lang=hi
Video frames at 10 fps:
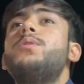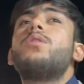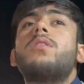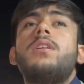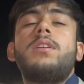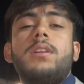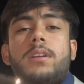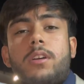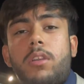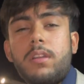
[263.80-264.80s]
लोग
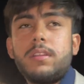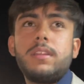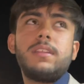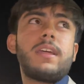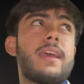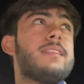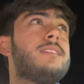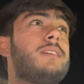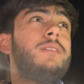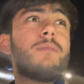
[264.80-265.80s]
ऑर्डर देने इधर आए थे